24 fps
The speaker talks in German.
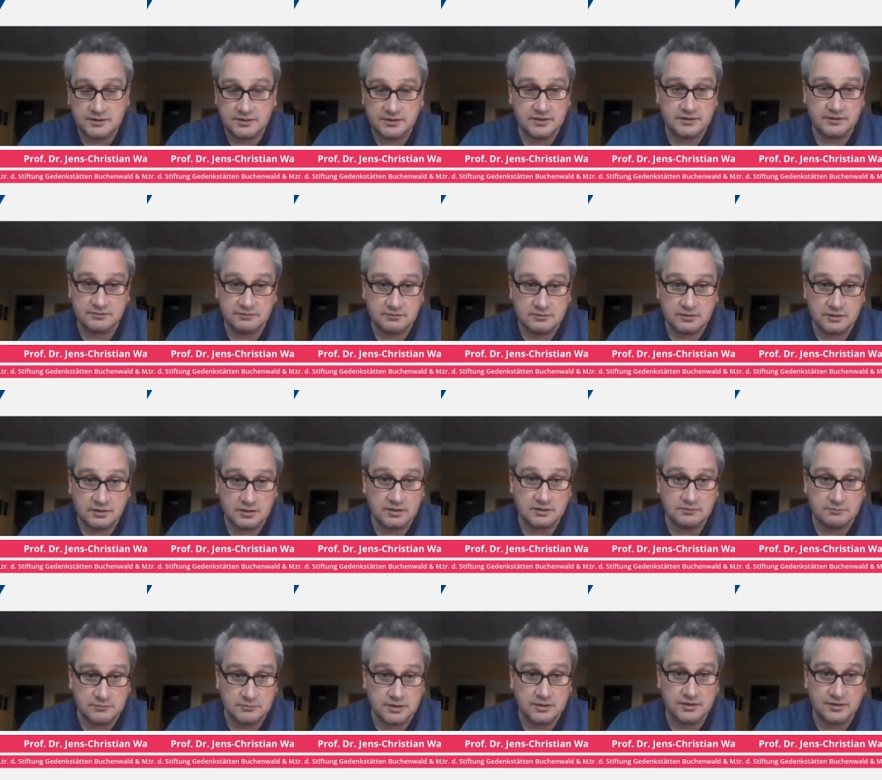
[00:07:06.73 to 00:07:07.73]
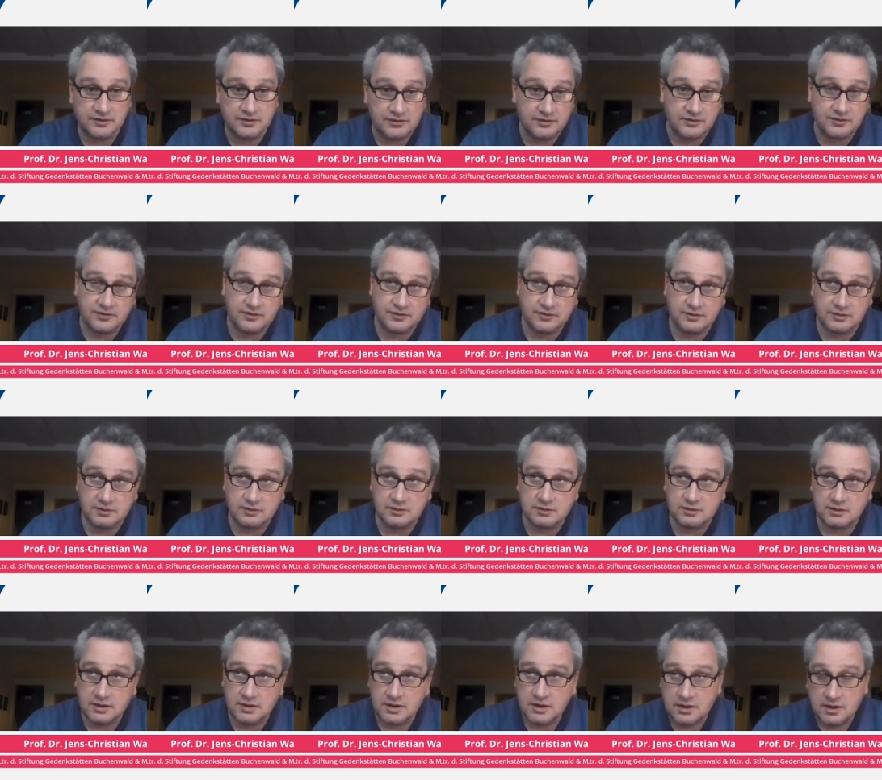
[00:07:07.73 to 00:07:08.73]
weil die dann ja mindestens
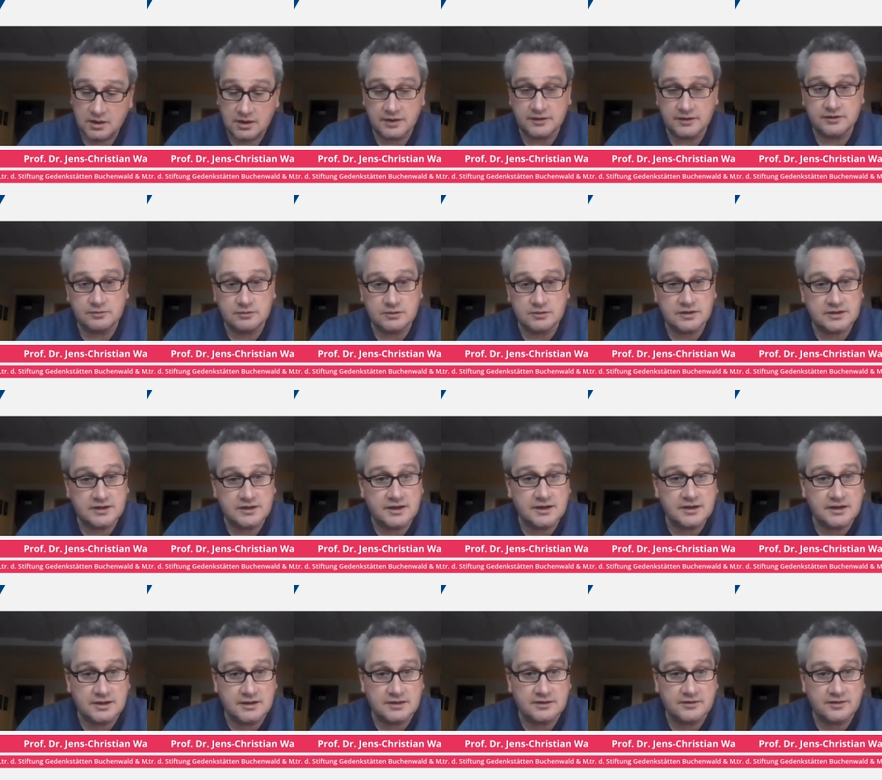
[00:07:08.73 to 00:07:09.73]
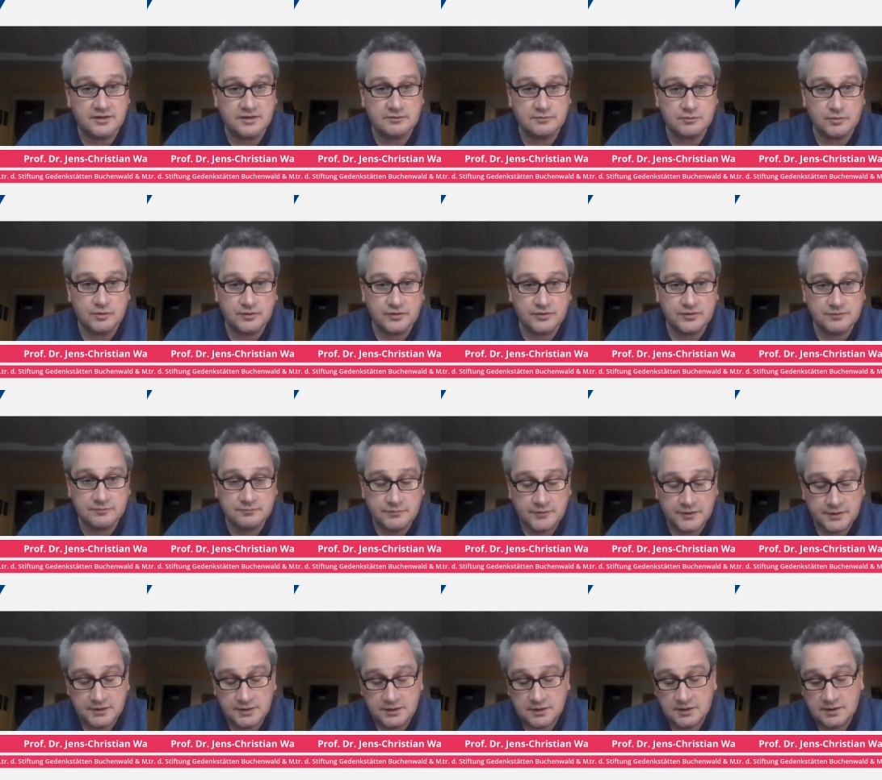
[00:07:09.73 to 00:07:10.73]
äh, an die 100 Jahre alt sein müssten.